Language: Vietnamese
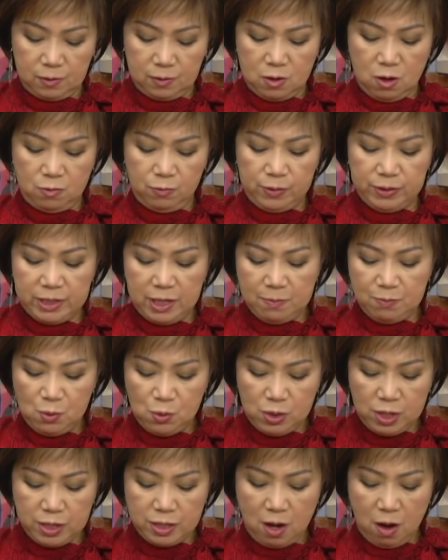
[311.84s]
Còn Uyên Thi
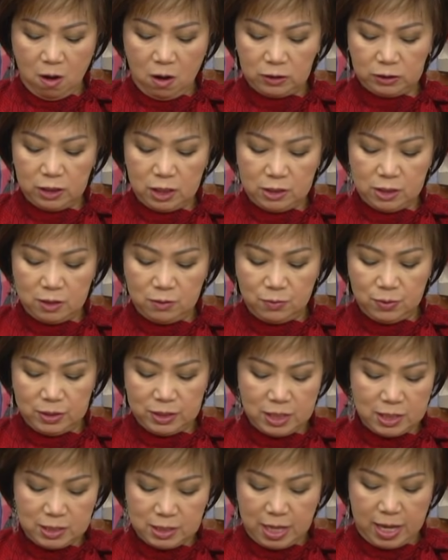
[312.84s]
muốn nó giòn cho nên Uyên
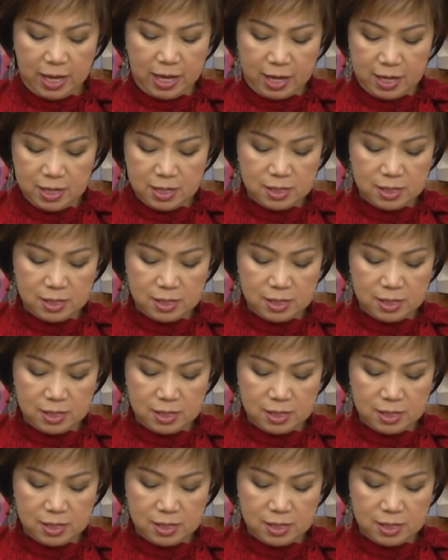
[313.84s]
Thi sẽ